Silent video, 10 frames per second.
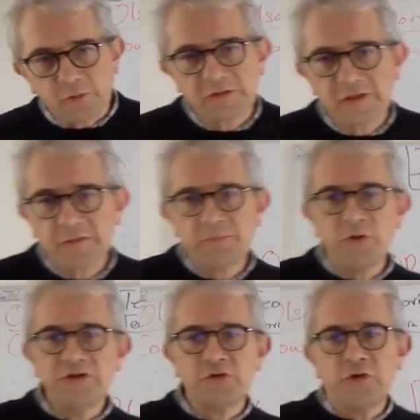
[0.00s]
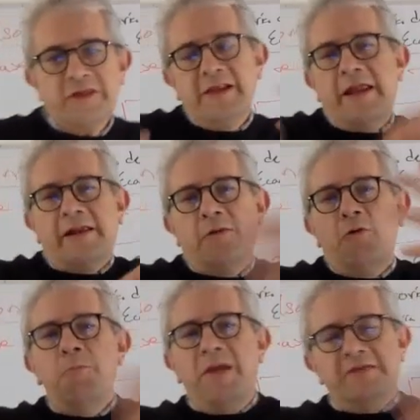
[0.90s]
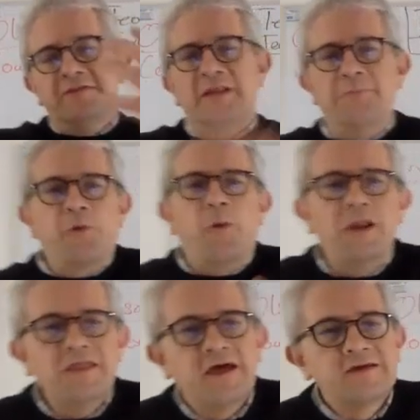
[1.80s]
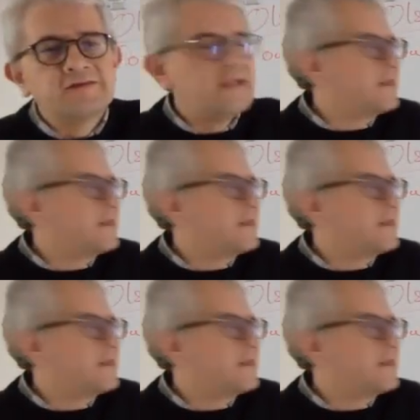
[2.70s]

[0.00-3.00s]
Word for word: por ser polizón y de las recompensas, de las probabilidades de